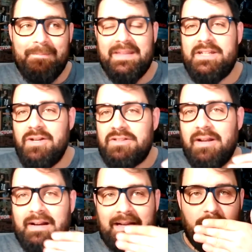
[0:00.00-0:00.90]
Dicho esto,
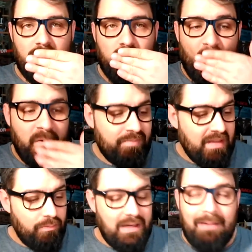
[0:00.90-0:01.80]
arrancamos.
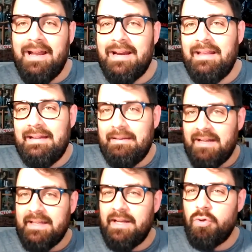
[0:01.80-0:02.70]
Voy a hablar del
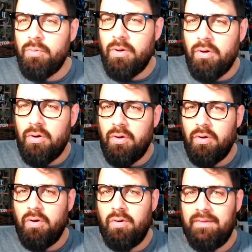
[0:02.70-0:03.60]
debate que
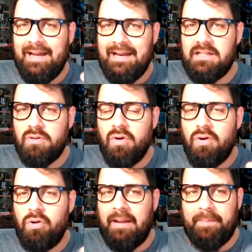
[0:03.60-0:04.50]
tuvo Dallas con
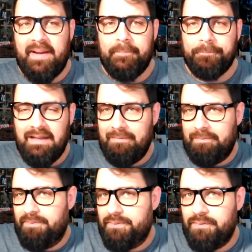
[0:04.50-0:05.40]
JP, que
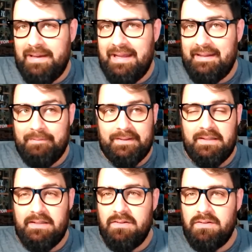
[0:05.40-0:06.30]
vaya
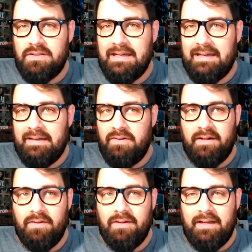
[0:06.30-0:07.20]
debate, tío. O sea, yo
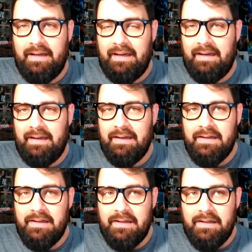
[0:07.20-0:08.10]
creo que
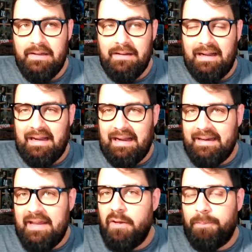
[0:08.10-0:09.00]

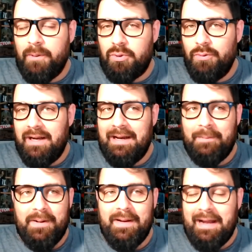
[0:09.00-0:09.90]
aquí hay dos posturas.
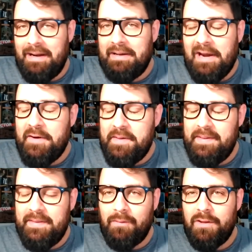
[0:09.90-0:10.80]
La primera, ahora ya lo iréis
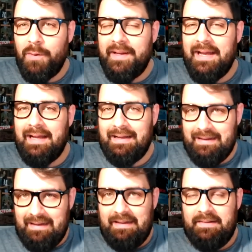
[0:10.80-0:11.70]
viendo cuando vaya
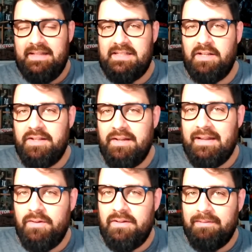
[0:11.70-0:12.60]
eh,
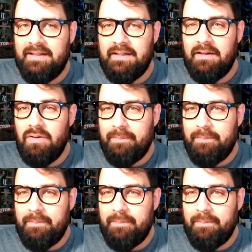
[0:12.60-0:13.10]
diseccionando el debate.